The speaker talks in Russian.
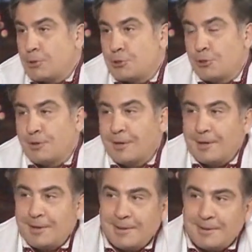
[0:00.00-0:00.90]

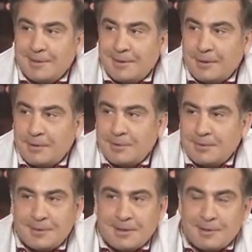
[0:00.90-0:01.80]

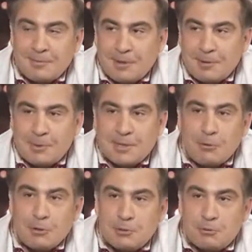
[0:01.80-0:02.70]
что э, э, э
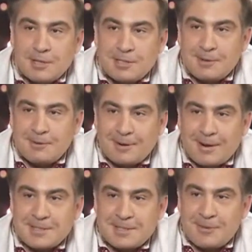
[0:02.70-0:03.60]
бытовой ситуации
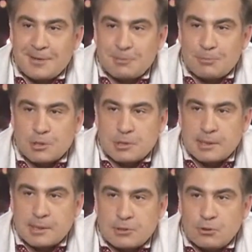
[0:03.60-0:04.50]
разные вещи можно
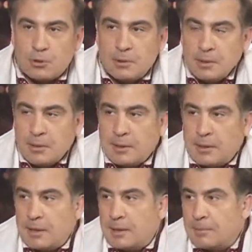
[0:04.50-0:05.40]
делать. Но
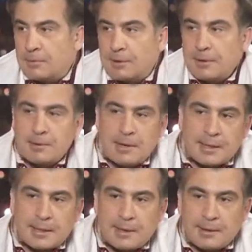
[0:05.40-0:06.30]
и
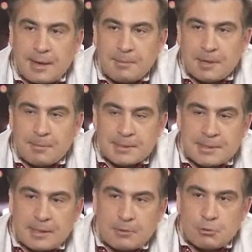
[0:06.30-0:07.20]
когда камера
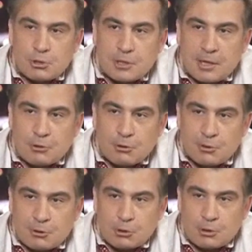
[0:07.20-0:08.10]
постоянно включена, то
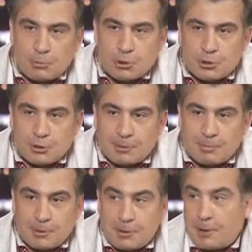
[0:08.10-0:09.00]
кто-то может это...
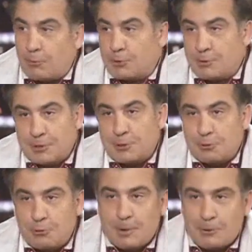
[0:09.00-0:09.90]
Я удивился,
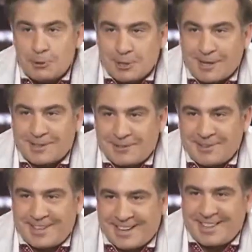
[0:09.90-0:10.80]
что похуже кадров
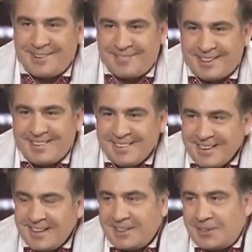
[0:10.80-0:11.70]
у них не было.
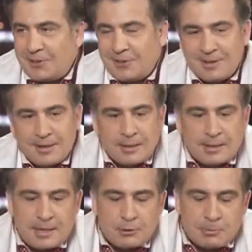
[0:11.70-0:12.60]
Но
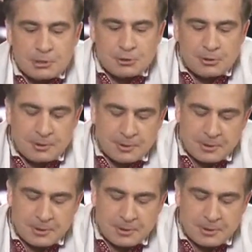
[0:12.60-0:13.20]
я думаю, что...